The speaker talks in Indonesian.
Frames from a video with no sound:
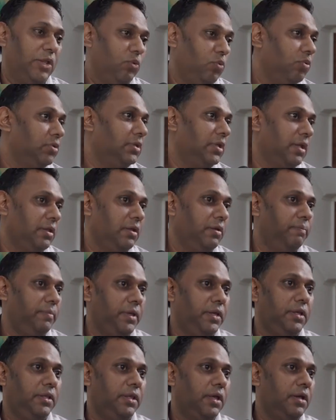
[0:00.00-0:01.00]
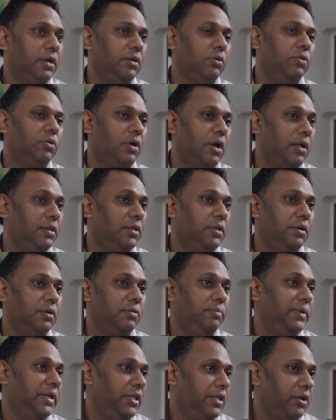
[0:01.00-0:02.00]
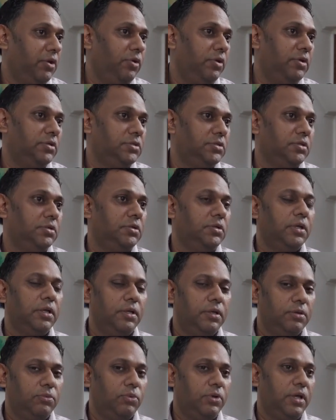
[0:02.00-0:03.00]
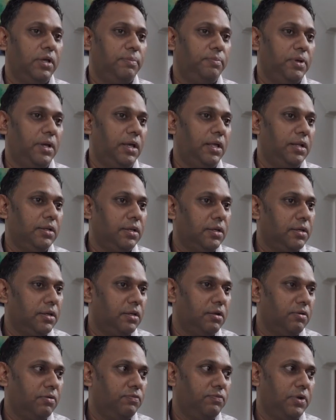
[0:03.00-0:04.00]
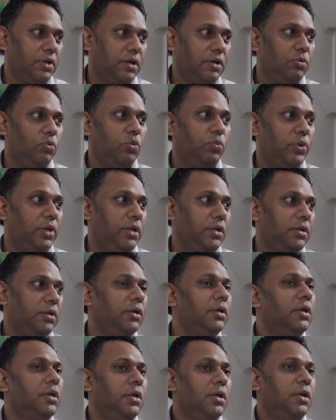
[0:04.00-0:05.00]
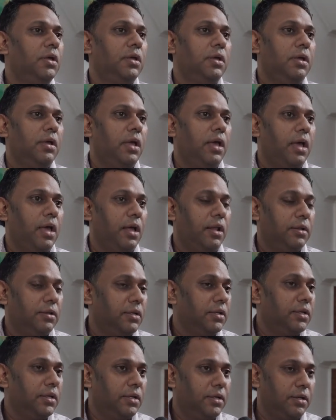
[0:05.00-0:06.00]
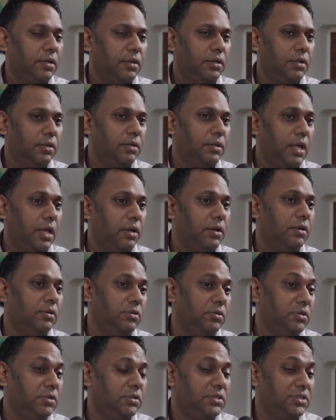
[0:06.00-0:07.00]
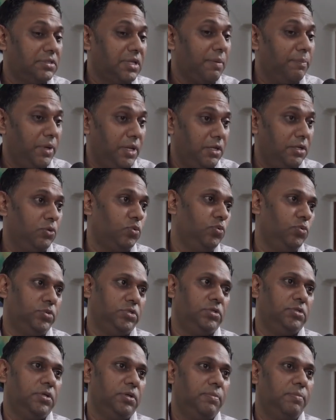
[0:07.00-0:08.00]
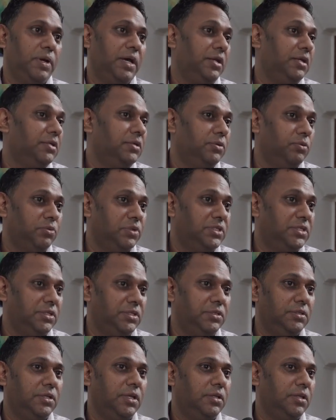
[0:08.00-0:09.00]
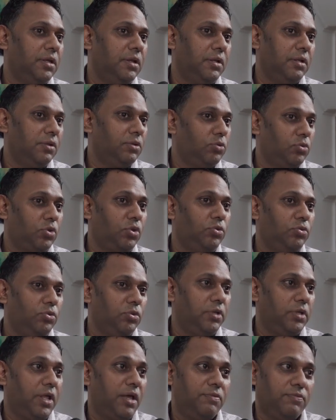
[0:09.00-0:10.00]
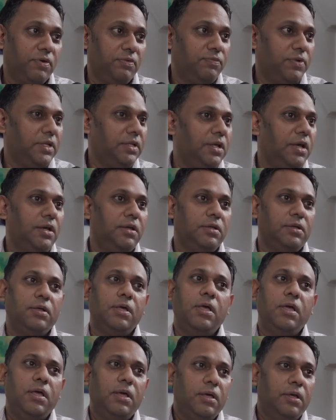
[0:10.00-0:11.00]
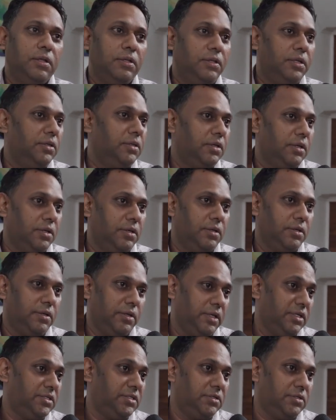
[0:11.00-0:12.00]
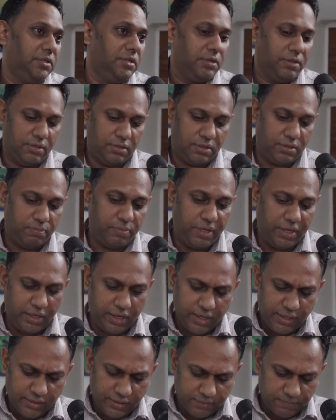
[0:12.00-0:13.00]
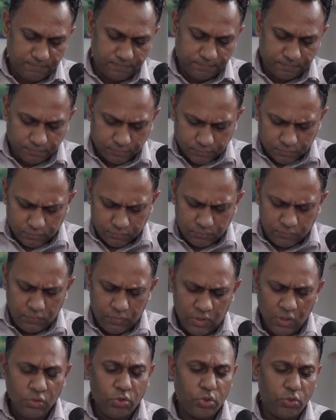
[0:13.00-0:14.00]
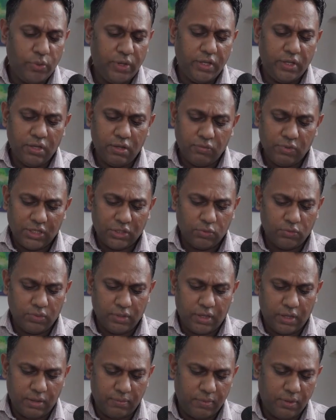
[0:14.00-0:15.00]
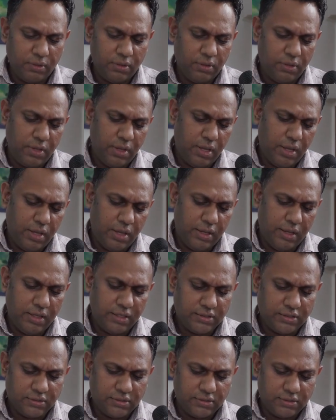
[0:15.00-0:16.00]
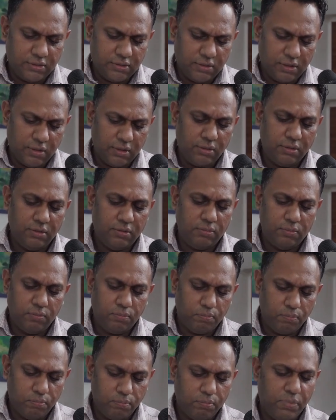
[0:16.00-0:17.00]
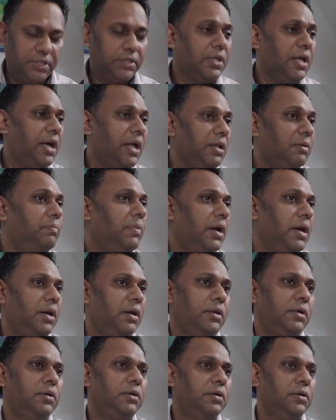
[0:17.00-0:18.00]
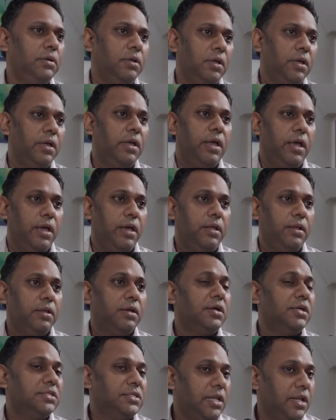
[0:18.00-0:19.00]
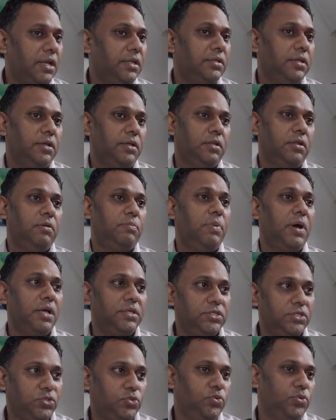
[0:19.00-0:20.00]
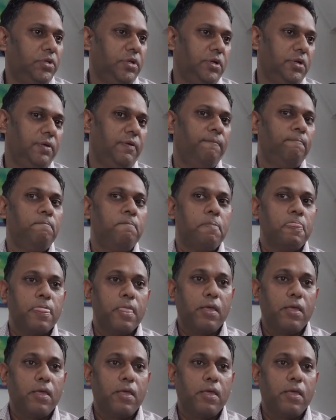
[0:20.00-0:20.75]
fu suku fasi fu poten fa meki deng oktu kambaisani baisani ser a atiri manfa organisi masra balak taki nawan wan tranga fanodu nawan dueni fanodu fu seti akos kombaka so e beji presidenti tani tani fu du samus du